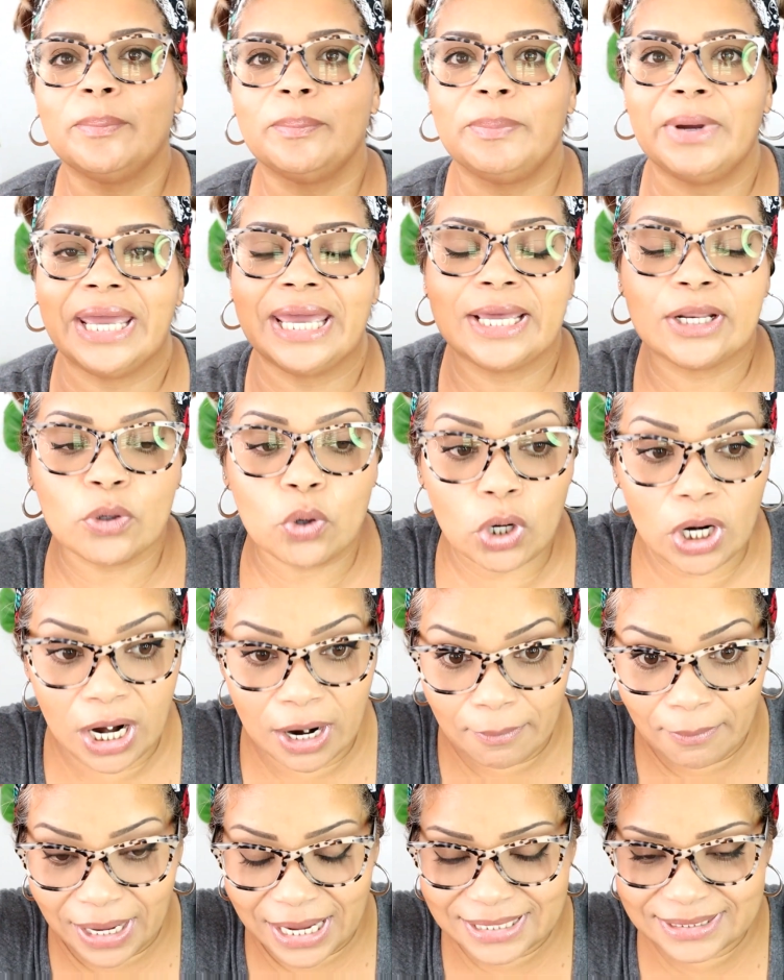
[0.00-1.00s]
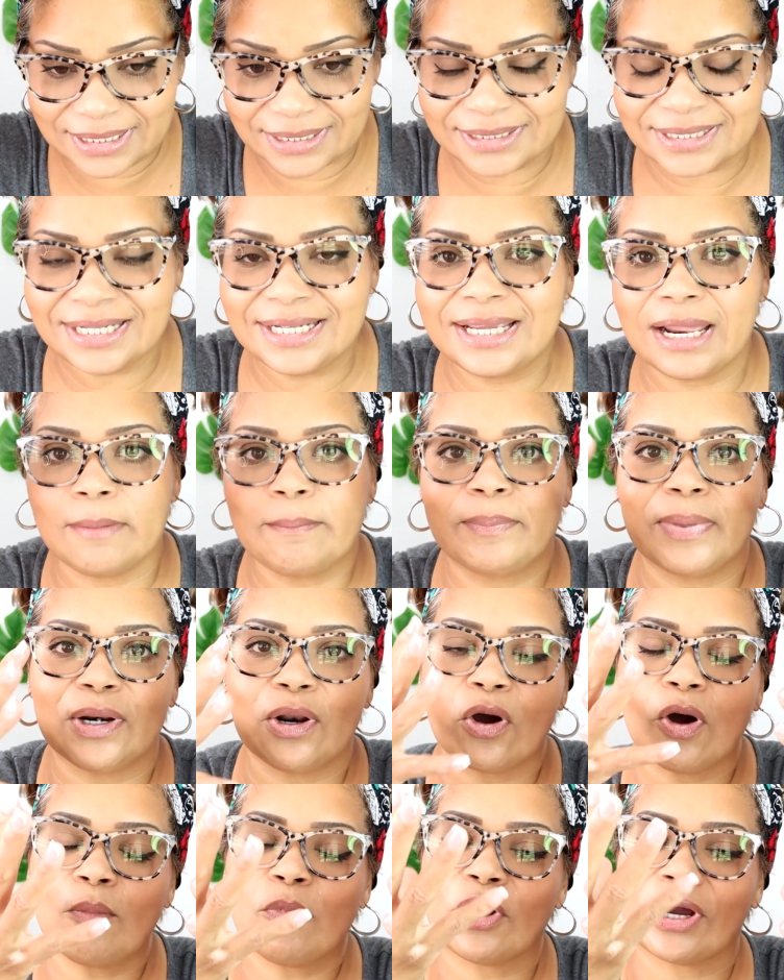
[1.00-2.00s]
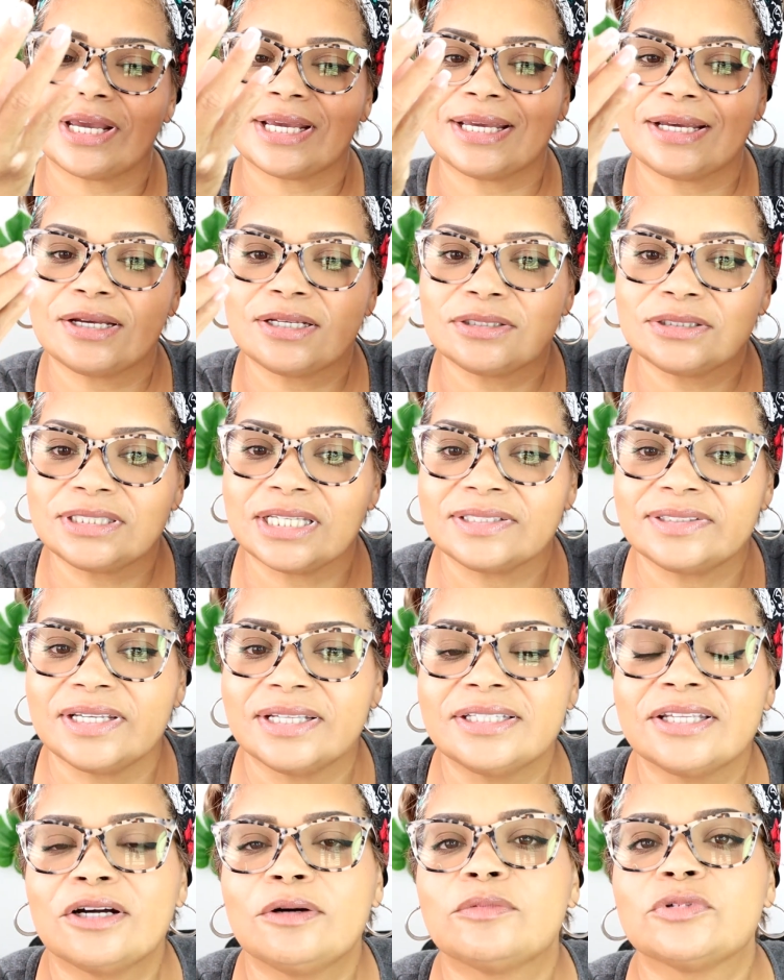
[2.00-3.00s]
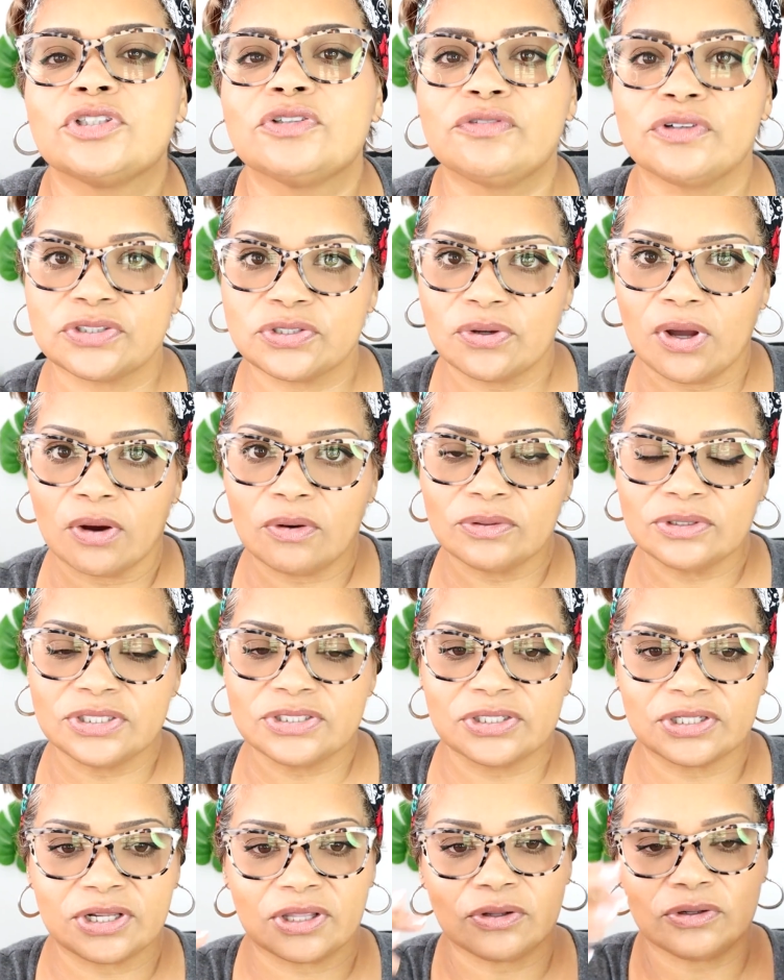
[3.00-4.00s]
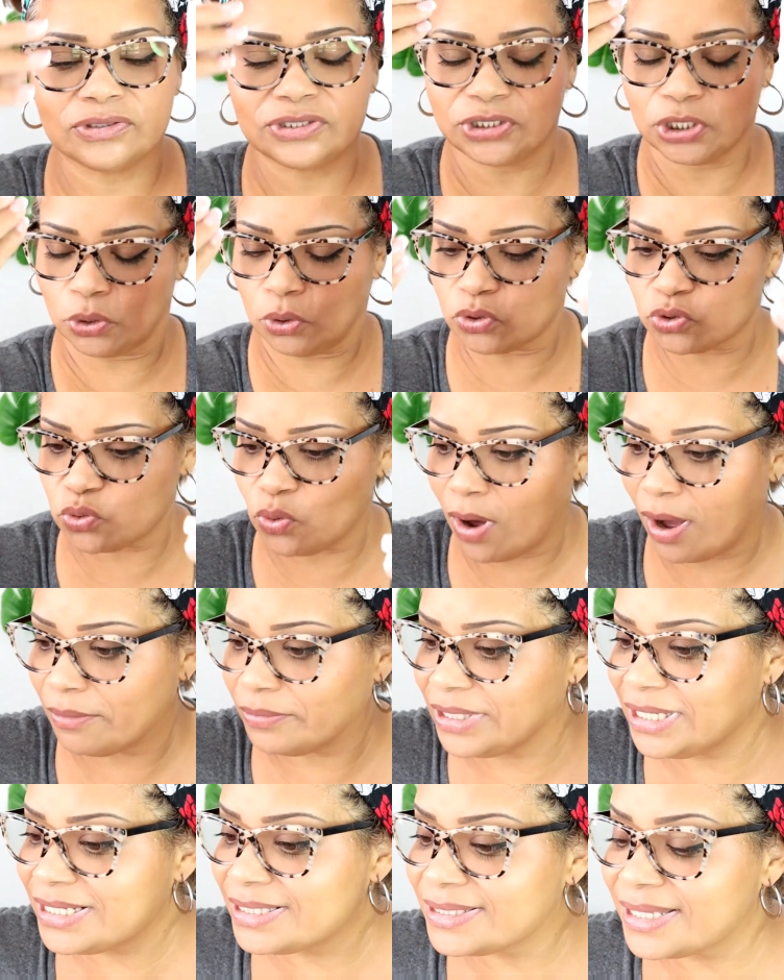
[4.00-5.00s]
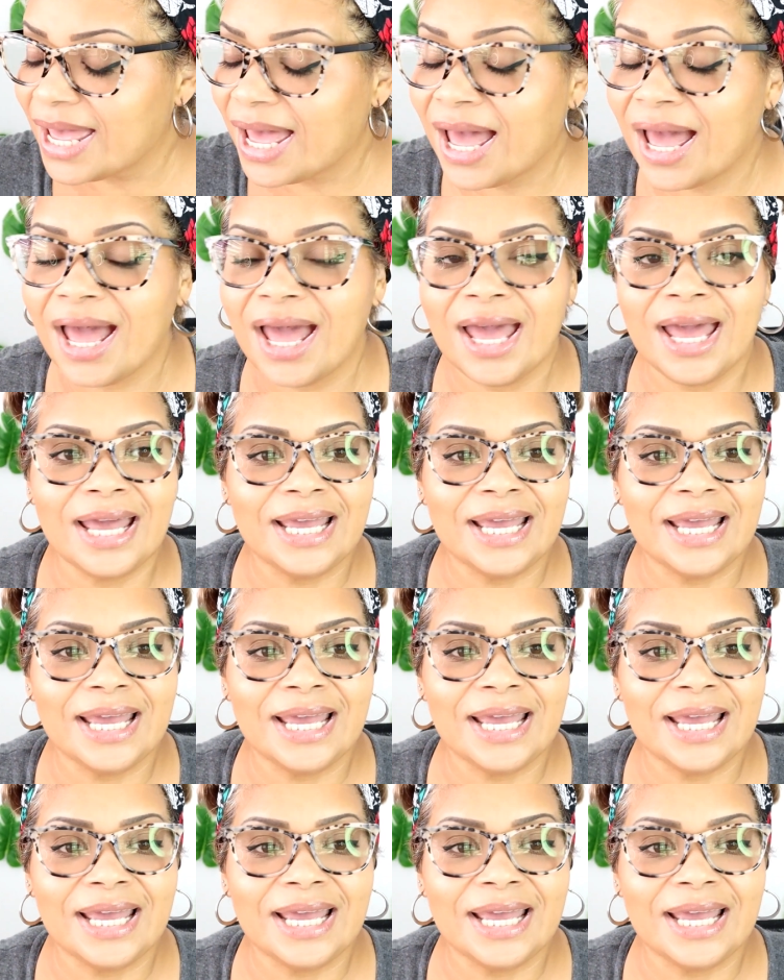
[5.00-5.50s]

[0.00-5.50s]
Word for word: pero la vas a sentir que el pelo como que se siente como si fuese un acondicionador, te lo suaviza